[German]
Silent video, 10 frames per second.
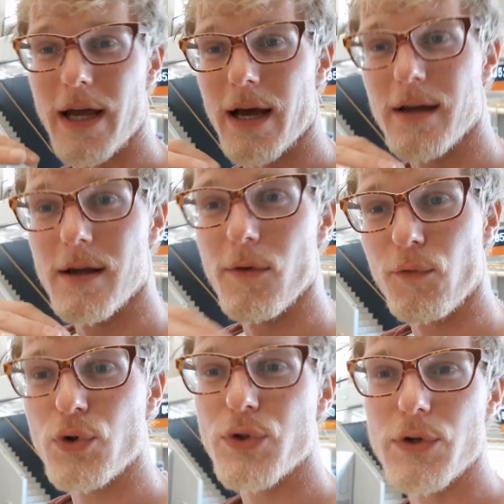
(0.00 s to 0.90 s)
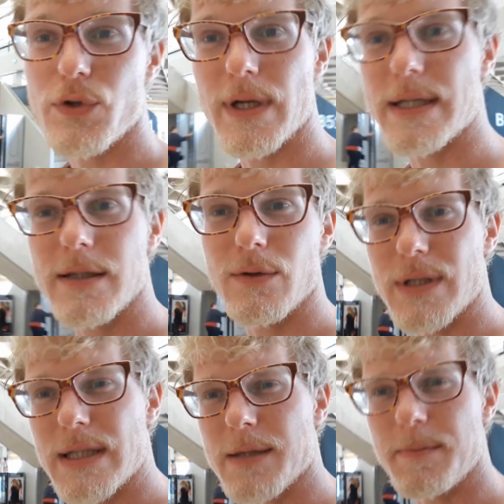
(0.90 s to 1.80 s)
der Flugzeugtoilette und
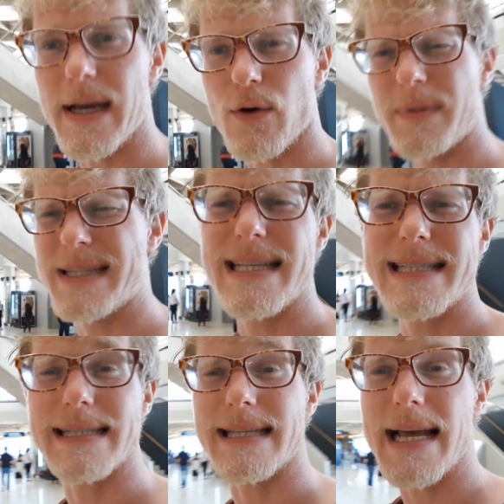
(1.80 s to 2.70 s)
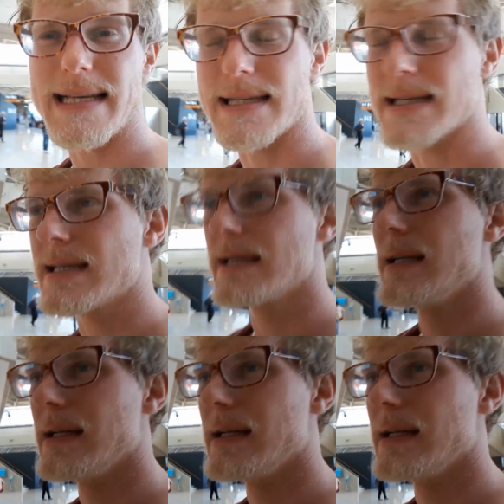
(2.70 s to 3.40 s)
ich dachte mir, ja komm, jetzt gehst du als erstes.